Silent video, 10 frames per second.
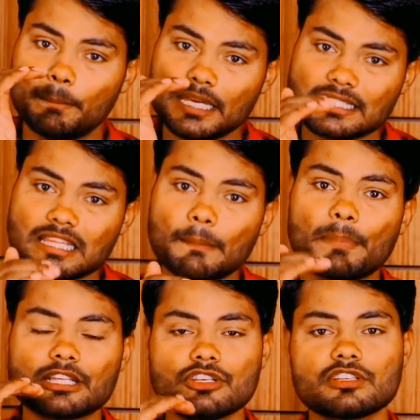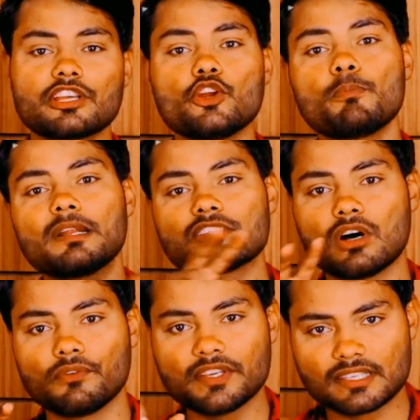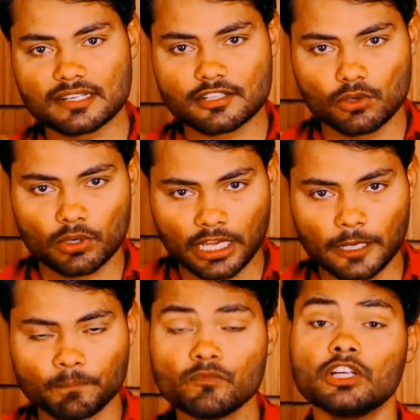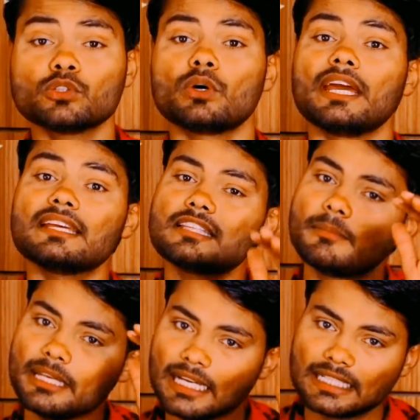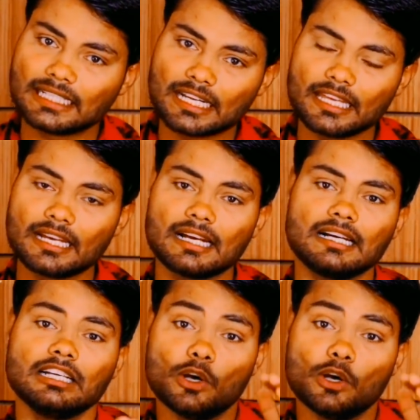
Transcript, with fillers: 20 से 25 क्रू प्लस ऑफिसर्स लोग हैं तो ऐसे में याद रखिएगा